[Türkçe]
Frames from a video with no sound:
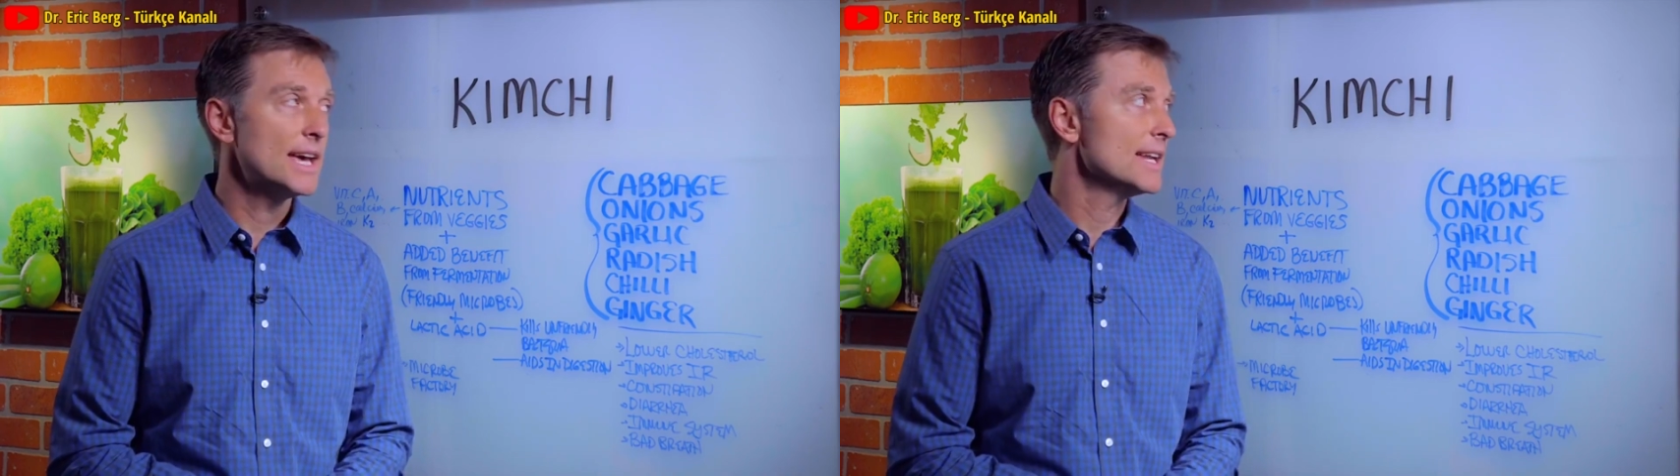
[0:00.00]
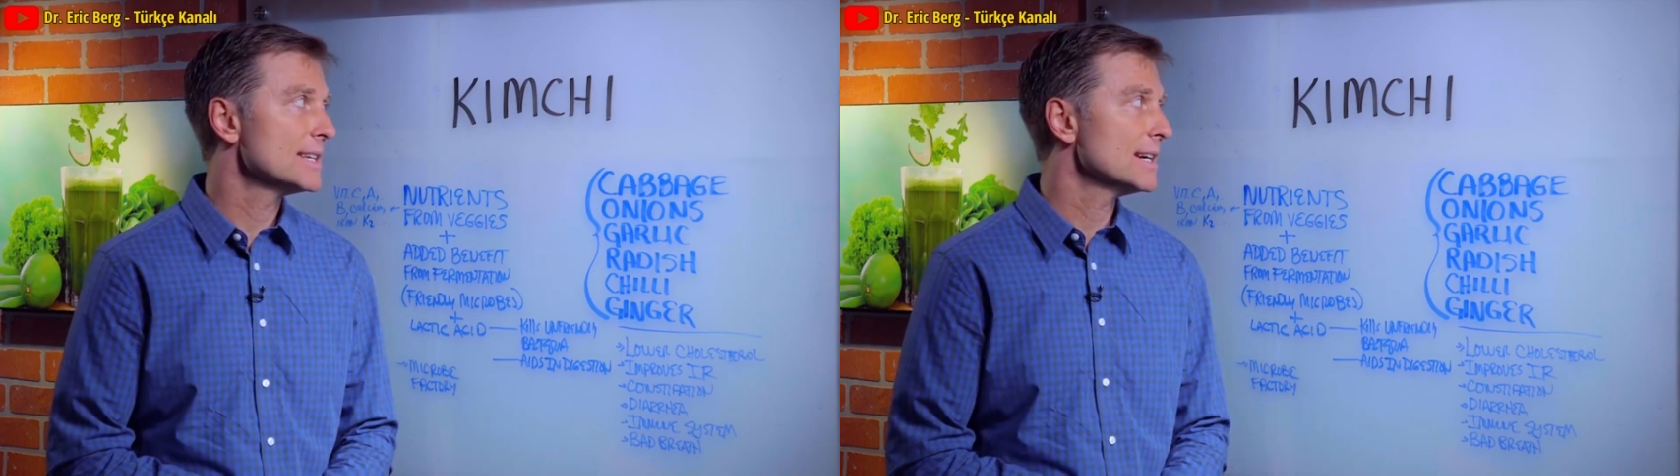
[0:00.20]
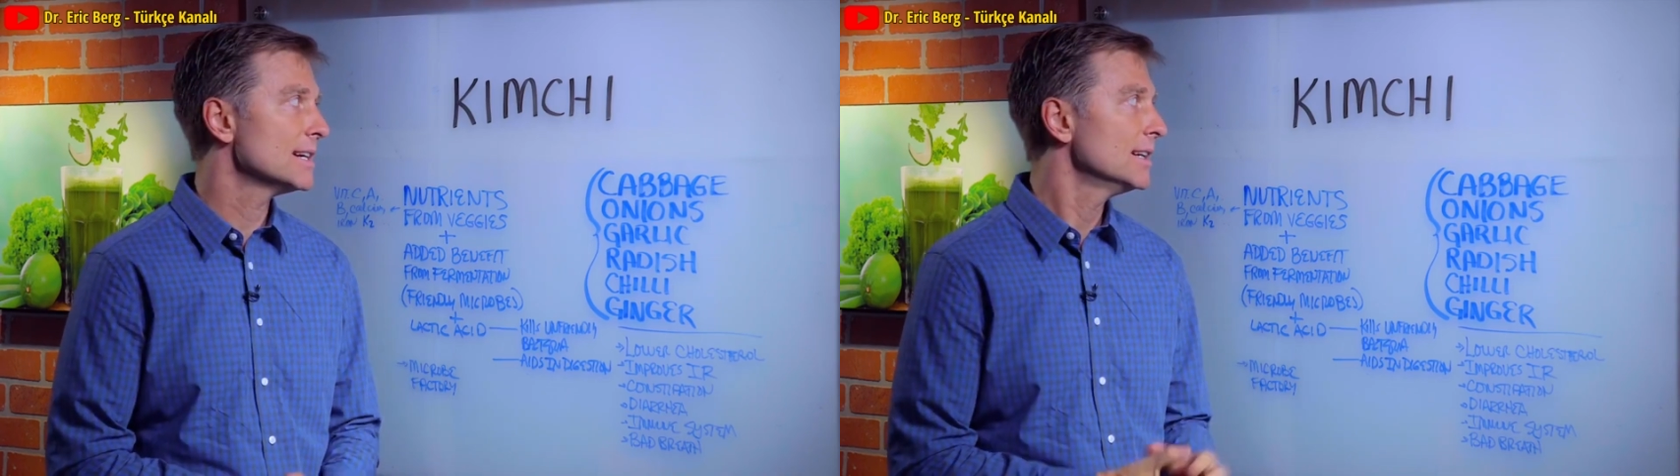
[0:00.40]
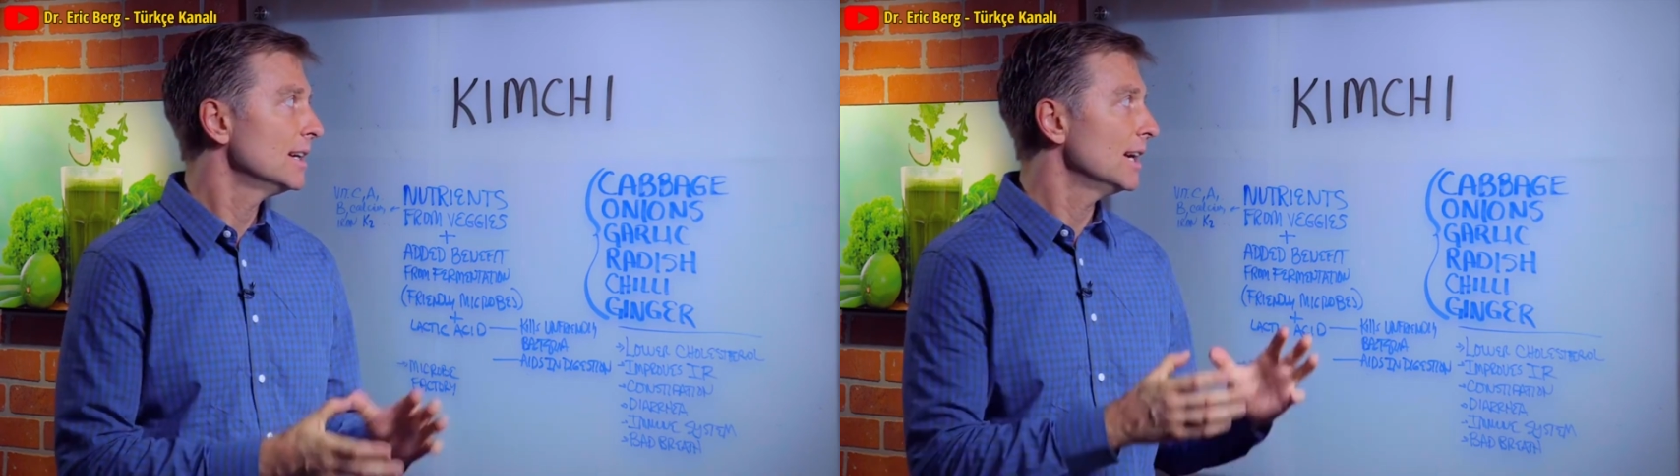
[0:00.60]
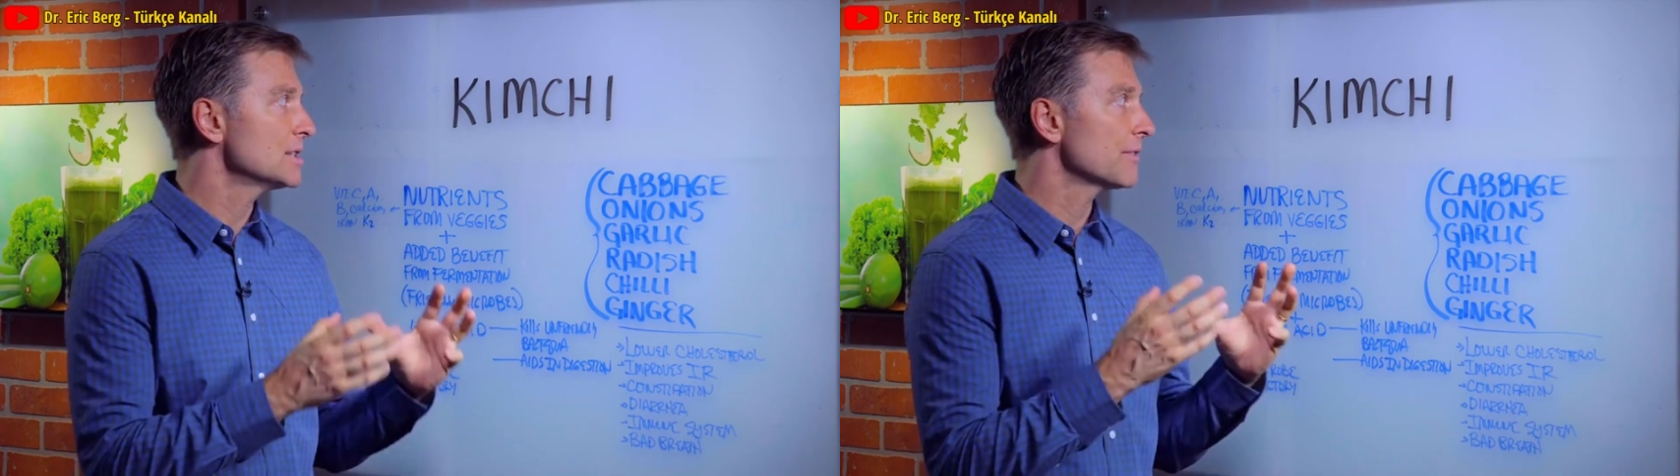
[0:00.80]
hakkında
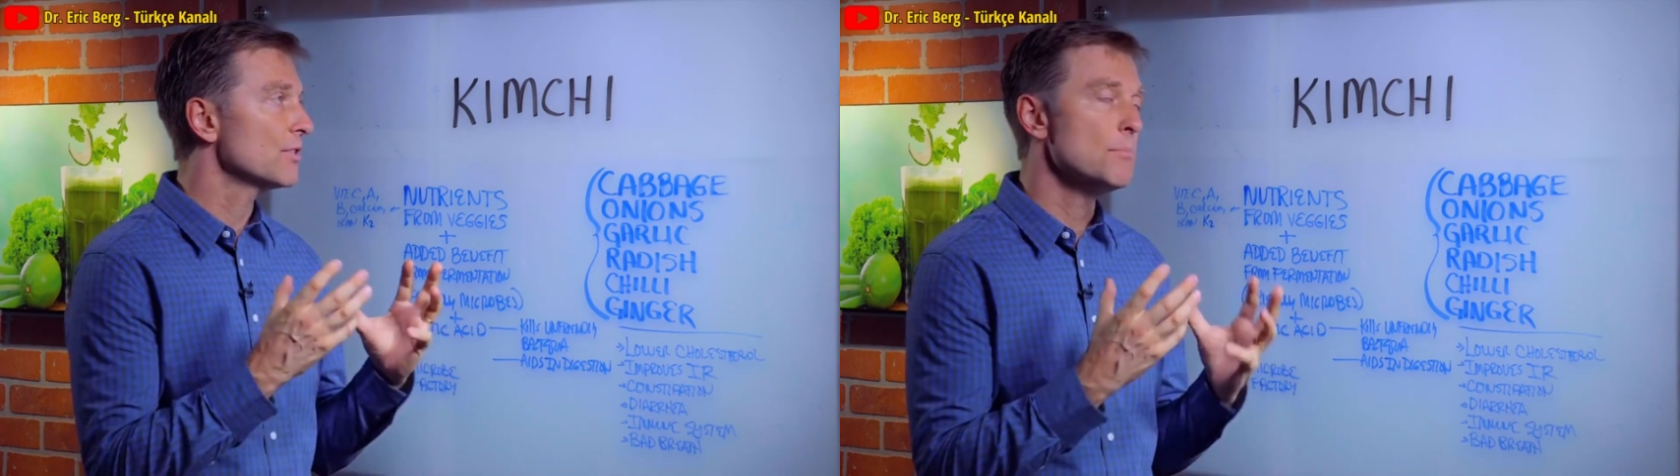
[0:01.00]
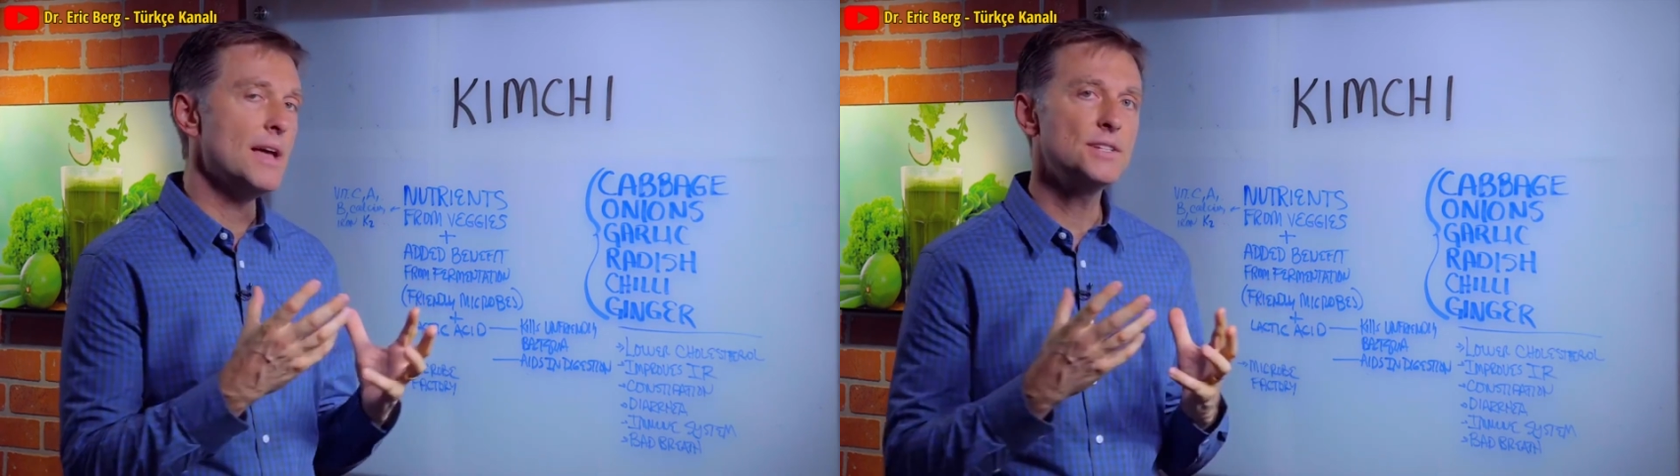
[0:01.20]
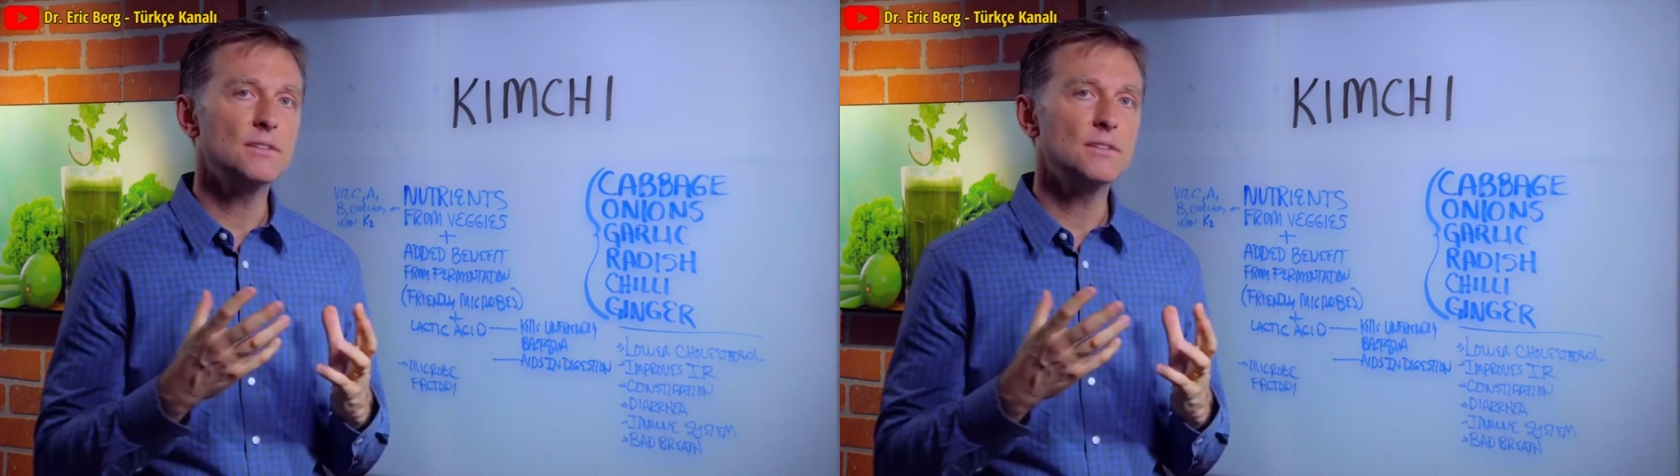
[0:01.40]
konuşacağız.